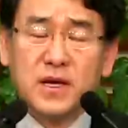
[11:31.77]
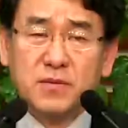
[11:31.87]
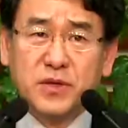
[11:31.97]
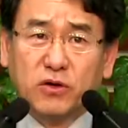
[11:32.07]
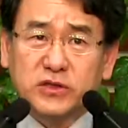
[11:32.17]

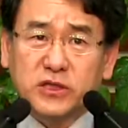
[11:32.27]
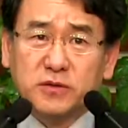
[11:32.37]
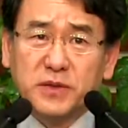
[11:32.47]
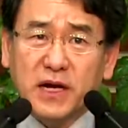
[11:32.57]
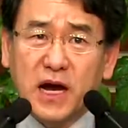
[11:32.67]
비록
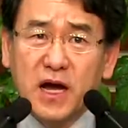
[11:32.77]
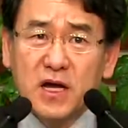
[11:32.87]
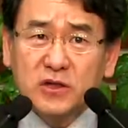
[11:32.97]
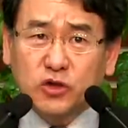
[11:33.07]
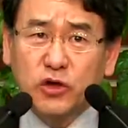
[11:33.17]
지금 내가
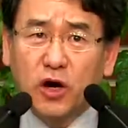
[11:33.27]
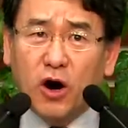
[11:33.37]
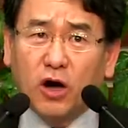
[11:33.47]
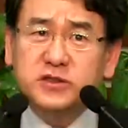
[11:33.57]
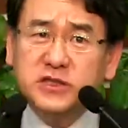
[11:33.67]
주여
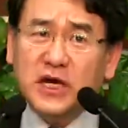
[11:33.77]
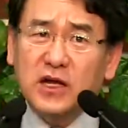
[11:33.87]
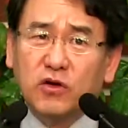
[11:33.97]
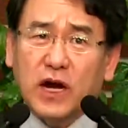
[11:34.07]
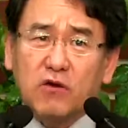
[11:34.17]

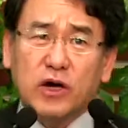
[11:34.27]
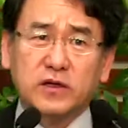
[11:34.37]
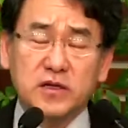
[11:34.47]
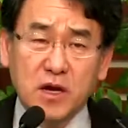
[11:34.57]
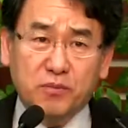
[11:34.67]
어찌하여라고
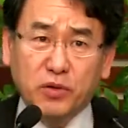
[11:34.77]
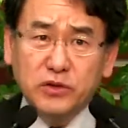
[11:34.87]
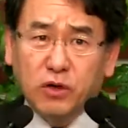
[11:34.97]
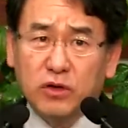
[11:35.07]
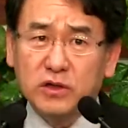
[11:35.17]
하는
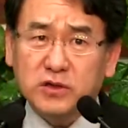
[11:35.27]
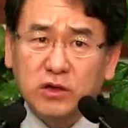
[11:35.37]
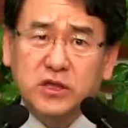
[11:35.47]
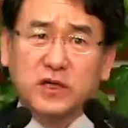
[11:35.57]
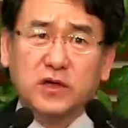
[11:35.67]
분통을
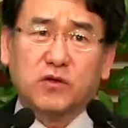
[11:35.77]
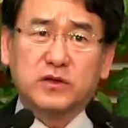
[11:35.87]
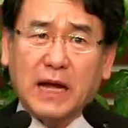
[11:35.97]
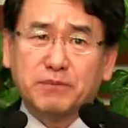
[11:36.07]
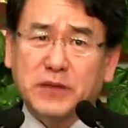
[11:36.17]
터뜨리고
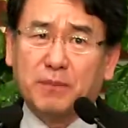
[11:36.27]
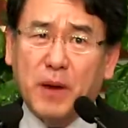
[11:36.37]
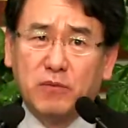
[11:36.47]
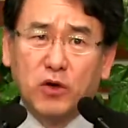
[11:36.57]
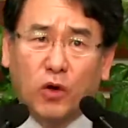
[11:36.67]

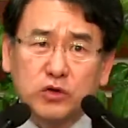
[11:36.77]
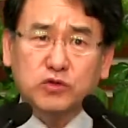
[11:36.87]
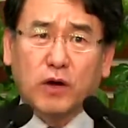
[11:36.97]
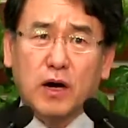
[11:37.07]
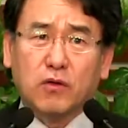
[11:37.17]
답답함을
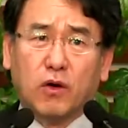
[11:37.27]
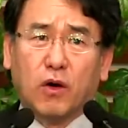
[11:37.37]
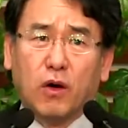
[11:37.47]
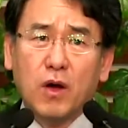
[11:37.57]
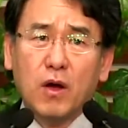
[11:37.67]
호소하고